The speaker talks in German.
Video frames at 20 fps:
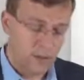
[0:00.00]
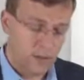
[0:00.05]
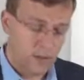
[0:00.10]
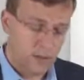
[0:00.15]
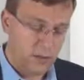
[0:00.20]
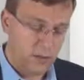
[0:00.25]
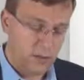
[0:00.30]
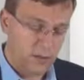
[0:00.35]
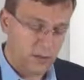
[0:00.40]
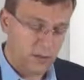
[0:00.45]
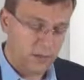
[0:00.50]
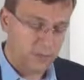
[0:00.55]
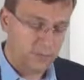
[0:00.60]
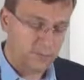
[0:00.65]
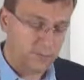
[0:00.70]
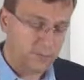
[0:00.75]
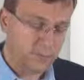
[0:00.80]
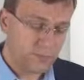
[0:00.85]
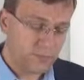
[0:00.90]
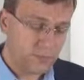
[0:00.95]
J
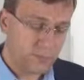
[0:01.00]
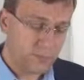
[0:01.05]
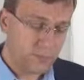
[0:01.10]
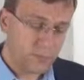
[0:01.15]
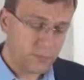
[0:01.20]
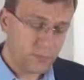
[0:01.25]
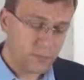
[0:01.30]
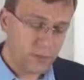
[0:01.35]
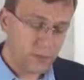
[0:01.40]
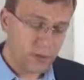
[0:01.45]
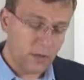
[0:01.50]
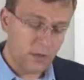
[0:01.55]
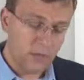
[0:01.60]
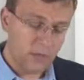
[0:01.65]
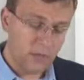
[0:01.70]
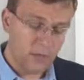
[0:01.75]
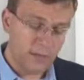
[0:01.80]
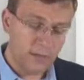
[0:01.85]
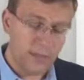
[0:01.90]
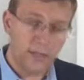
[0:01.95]
und
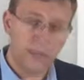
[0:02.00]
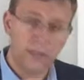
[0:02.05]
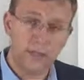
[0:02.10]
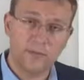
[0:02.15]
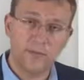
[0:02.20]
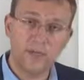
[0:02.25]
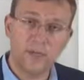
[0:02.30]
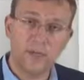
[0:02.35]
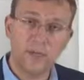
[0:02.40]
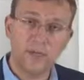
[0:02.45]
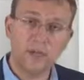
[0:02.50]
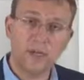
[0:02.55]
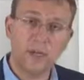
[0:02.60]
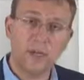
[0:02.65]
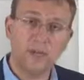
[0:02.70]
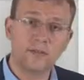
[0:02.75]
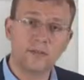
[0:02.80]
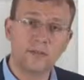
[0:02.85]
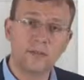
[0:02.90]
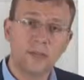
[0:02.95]
so weiter. Wir können
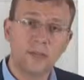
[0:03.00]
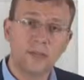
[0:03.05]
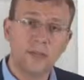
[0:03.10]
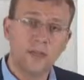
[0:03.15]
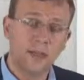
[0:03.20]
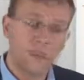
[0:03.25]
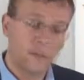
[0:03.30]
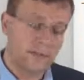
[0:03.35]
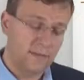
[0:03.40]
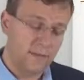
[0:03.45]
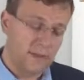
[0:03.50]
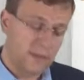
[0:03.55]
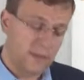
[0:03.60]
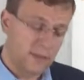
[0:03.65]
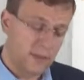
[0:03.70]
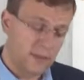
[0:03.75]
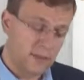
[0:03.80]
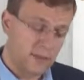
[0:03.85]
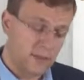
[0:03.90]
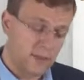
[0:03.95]
also jetzt hier
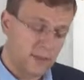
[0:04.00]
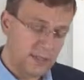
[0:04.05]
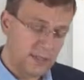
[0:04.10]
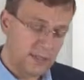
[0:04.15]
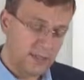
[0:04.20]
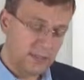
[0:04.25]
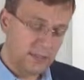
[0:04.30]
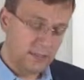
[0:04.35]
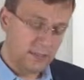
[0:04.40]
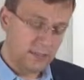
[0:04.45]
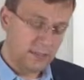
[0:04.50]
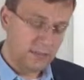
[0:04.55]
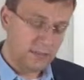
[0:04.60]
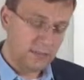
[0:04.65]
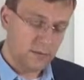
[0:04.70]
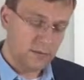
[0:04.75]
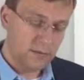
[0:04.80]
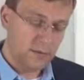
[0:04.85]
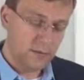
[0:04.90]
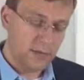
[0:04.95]
mit diesen
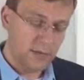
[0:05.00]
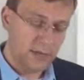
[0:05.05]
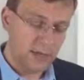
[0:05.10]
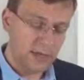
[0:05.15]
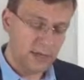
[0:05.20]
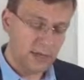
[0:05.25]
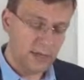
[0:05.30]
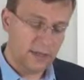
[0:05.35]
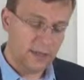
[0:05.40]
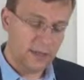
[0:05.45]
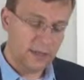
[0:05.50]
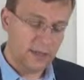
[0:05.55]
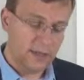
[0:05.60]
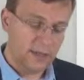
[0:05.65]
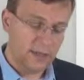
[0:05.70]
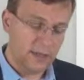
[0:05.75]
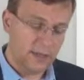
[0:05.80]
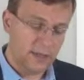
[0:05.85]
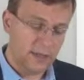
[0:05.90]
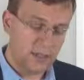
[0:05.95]
drei
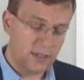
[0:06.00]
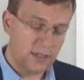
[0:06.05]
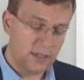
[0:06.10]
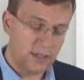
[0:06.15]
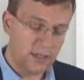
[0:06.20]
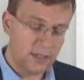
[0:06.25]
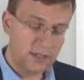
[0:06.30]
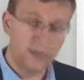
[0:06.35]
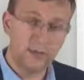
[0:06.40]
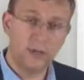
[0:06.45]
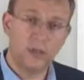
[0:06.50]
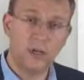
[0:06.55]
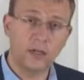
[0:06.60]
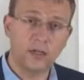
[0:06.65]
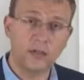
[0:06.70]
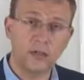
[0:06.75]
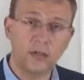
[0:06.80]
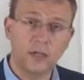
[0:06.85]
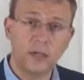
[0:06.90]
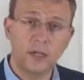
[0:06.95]
zusätzlichen
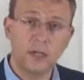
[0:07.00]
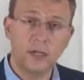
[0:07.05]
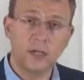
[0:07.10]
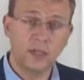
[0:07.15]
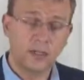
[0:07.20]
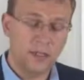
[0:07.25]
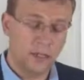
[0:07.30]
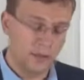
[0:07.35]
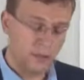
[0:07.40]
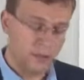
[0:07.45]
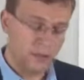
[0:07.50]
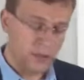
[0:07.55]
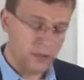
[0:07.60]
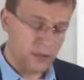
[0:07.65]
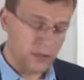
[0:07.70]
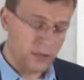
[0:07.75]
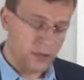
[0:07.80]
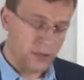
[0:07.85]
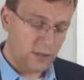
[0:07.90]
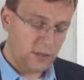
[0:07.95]
Faktoren den
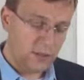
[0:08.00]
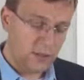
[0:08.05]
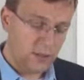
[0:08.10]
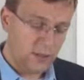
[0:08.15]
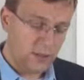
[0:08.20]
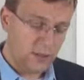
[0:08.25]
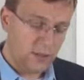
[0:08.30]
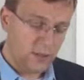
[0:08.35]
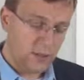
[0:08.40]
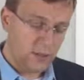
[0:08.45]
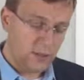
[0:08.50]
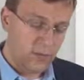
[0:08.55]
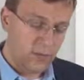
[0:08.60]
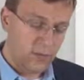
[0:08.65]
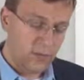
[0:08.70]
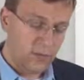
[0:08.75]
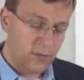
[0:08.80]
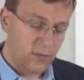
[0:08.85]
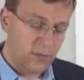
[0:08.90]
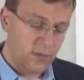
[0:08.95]
Durchschnitt
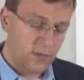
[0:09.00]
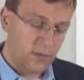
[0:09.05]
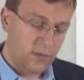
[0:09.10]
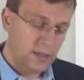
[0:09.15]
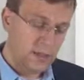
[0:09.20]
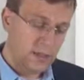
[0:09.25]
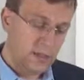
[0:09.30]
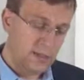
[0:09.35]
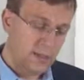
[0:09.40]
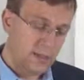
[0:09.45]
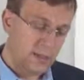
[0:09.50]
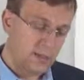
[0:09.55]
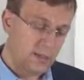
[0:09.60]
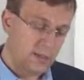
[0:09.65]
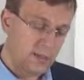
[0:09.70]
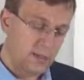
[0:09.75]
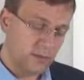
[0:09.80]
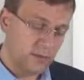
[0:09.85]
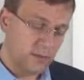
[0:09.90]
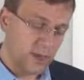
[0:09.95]
über die
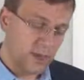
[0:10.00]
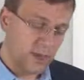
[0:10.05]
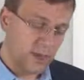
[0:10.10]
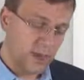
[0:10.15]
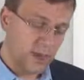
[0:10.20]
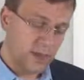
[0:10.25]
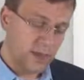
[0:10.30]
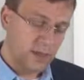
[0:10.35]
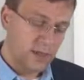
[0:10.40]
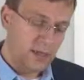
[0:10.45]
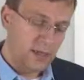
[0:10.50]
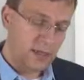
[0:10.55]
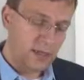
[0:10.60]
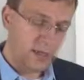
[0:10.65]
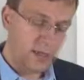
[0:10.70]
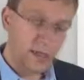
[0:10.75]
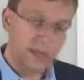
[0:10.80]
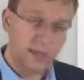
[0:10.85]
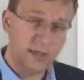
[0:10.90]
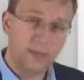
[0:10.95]
Dimension A in
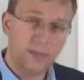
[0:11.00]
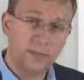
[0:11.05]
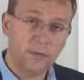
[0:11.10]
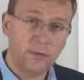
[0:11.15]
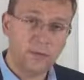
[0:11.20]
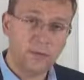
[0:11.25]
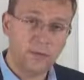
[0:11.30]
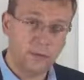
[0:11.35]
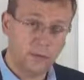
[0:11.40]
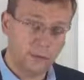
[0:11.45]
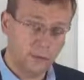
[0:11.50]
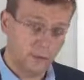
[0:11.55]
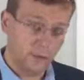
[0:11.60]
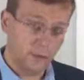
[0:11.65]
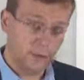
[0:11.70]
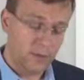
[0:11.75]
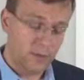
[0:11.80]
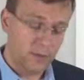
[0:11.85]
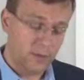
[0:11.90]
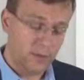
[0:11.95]
einer
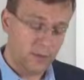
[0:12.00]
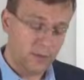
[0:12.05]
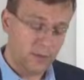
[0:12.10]
Produktgruppe